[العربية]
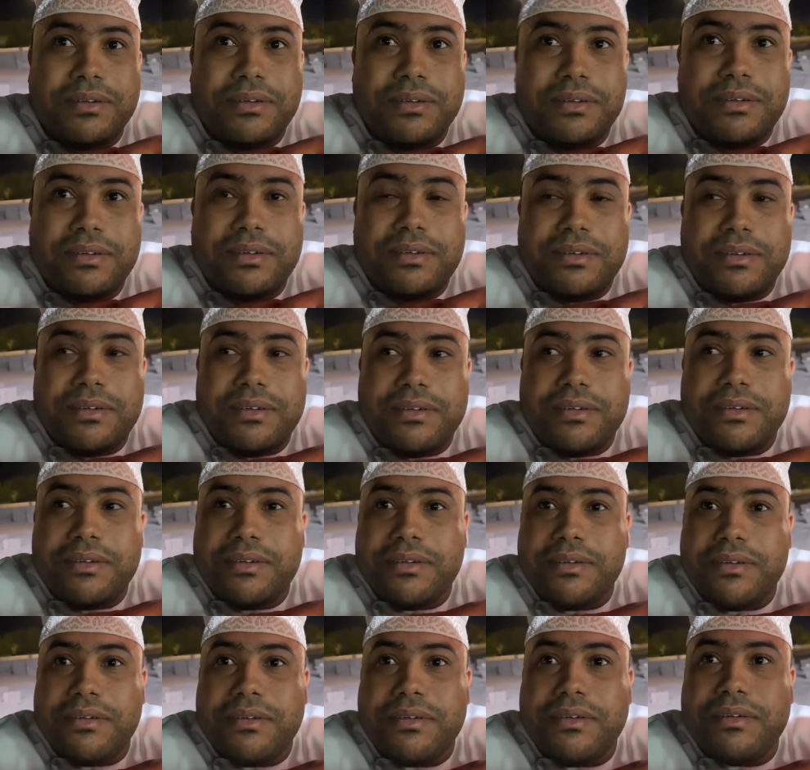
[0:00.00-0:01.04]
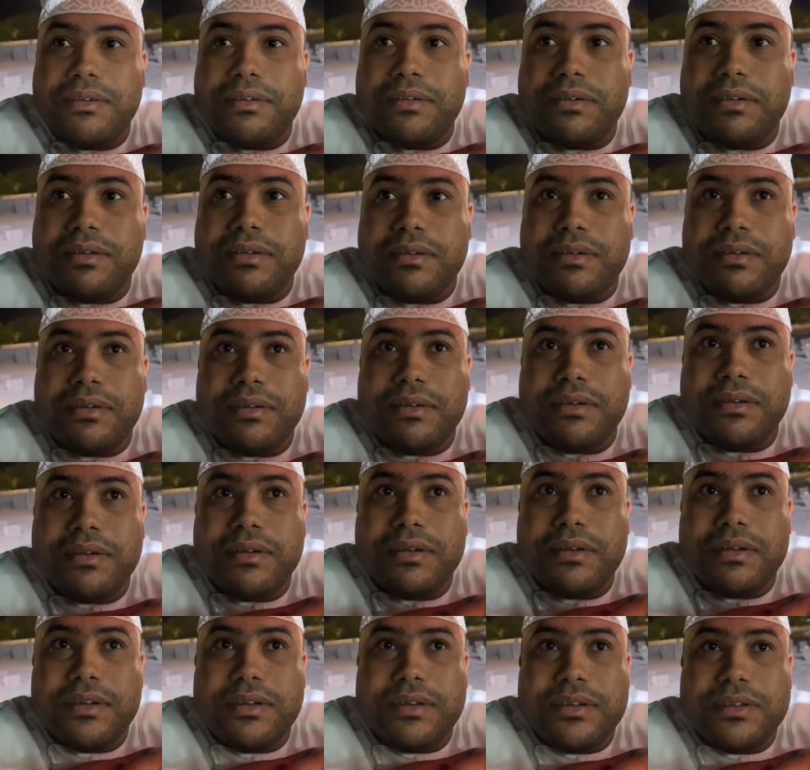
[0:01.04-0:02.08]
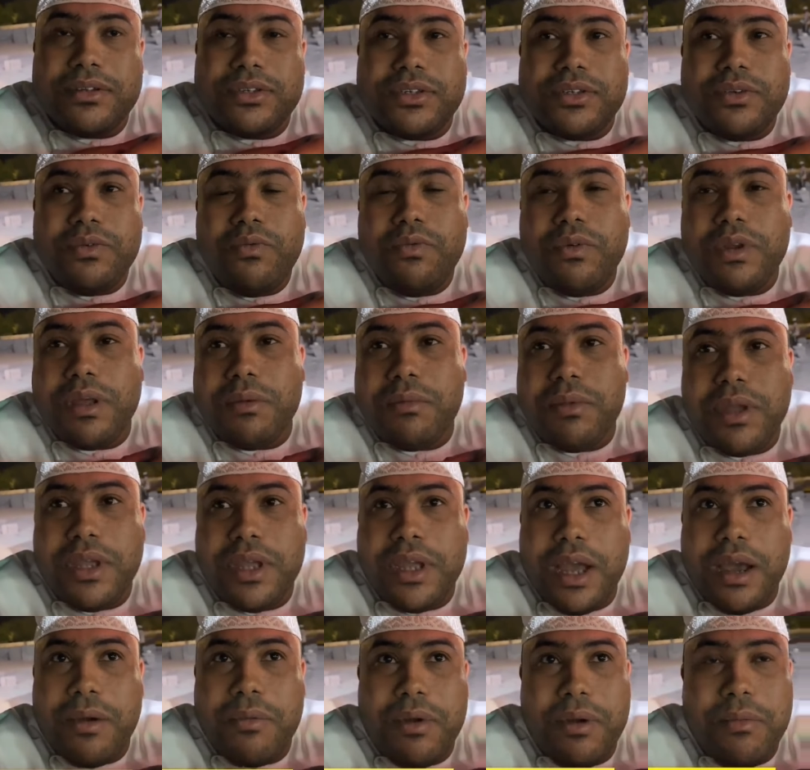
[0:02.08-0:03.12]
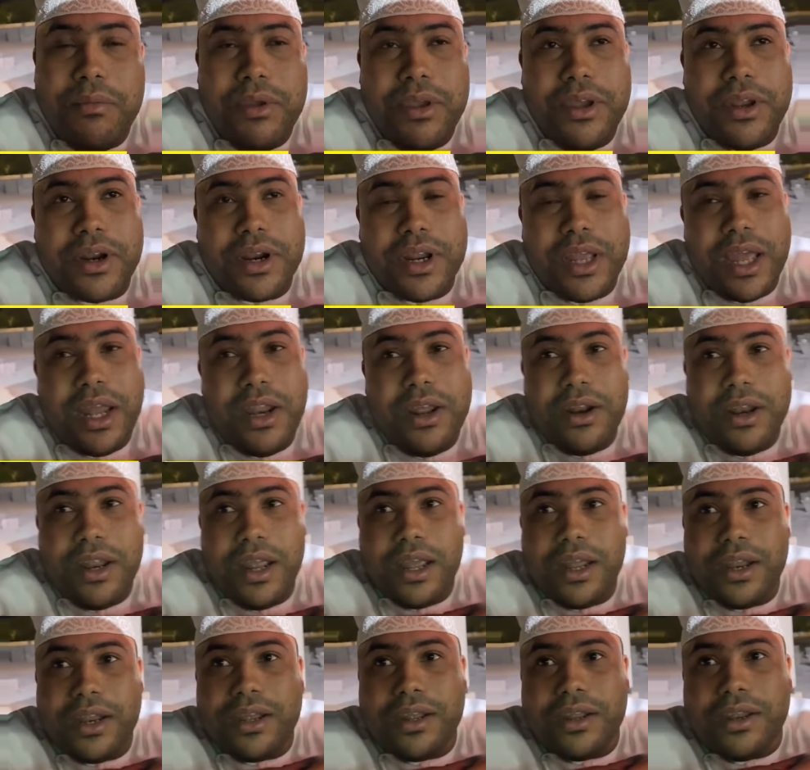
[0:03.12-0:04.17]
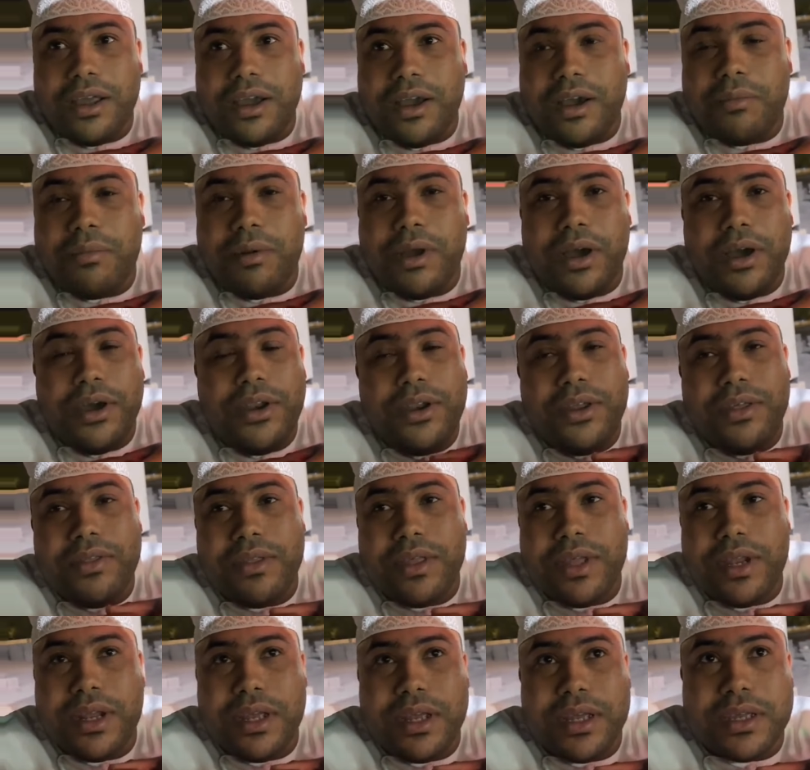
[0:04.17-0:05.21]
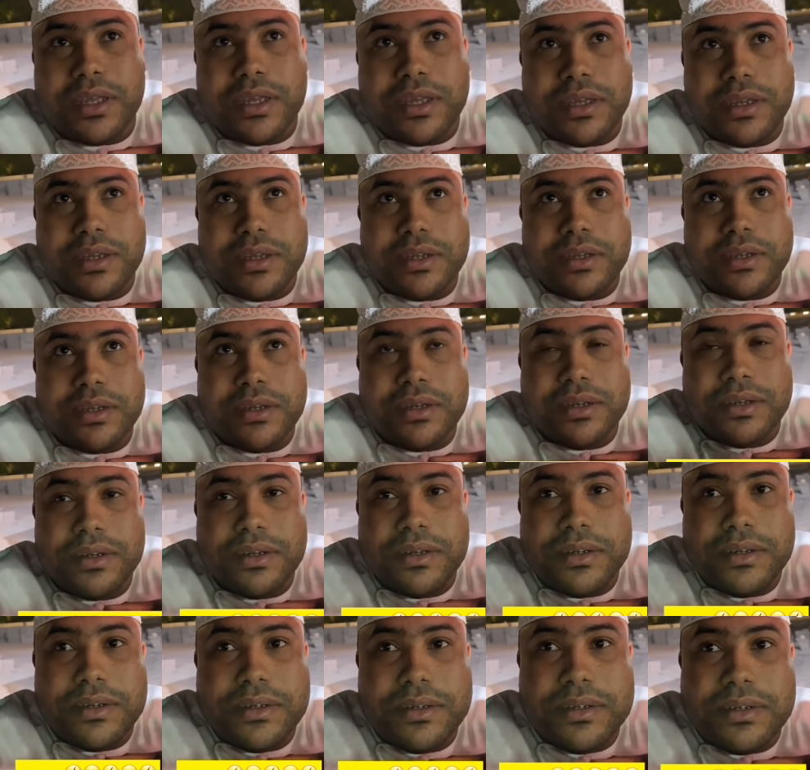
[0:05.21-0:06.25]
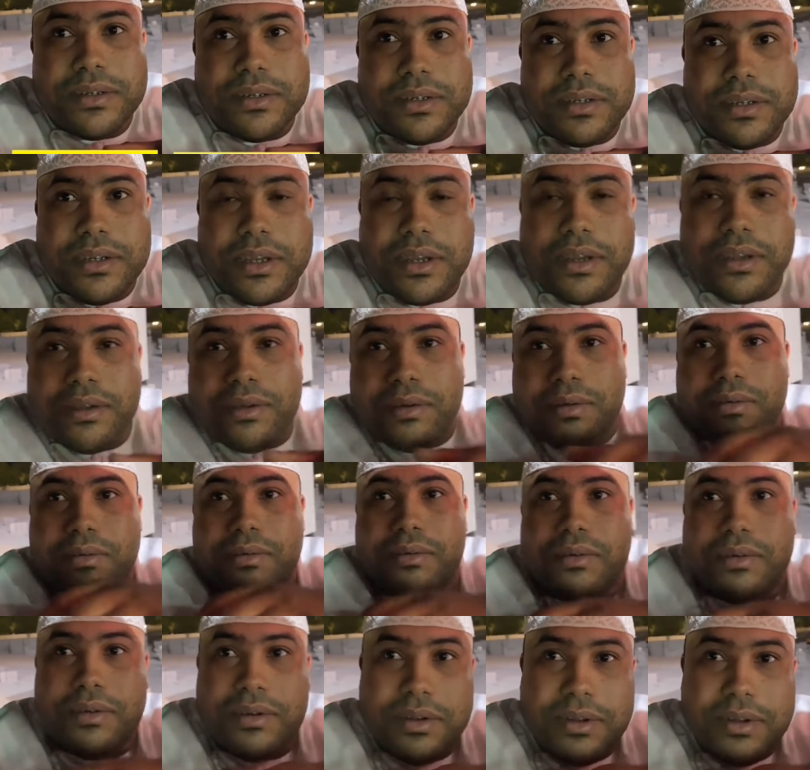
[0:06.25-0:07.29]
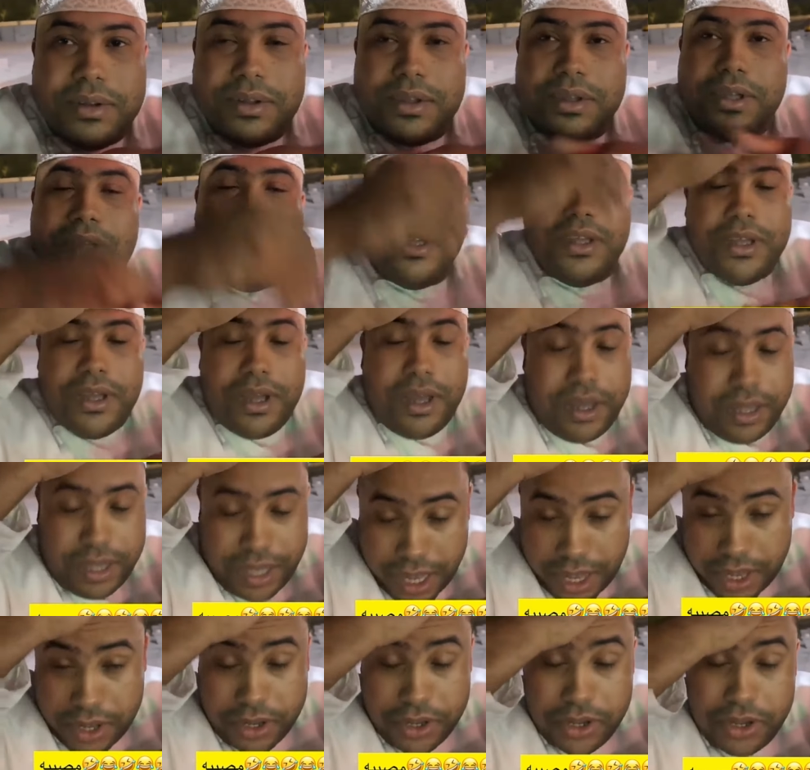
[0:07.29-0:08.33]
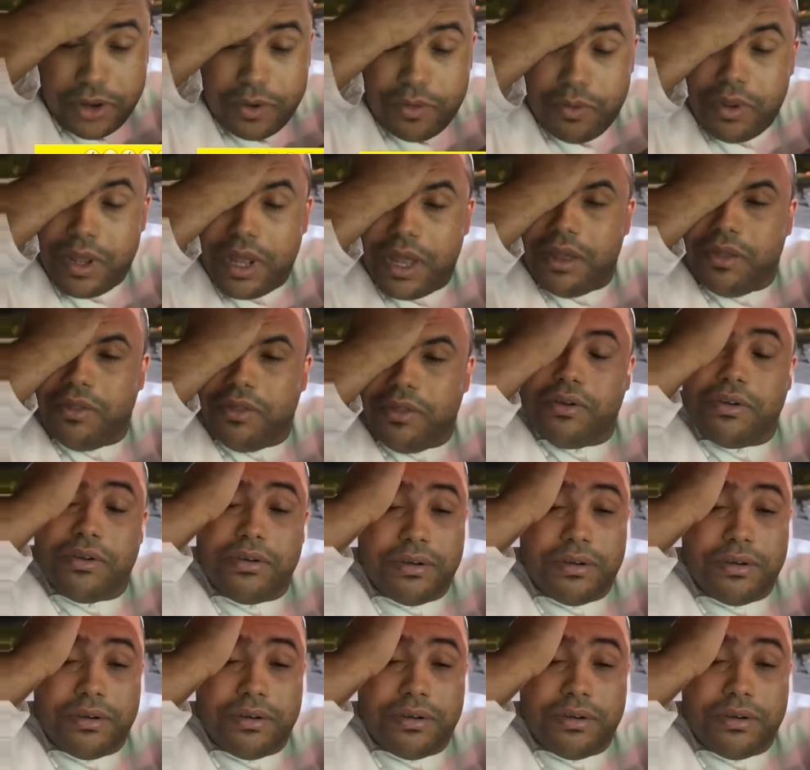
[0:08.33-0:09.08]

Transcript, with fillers: تسوي لي جمعيه مسكين استاهل سوي جمعيه يا ابو حميد ريالين ريالين يا اخي باغى لنا ذيلين باقى ريالين؟ اي يا اخي جاي عيد وجاي ذو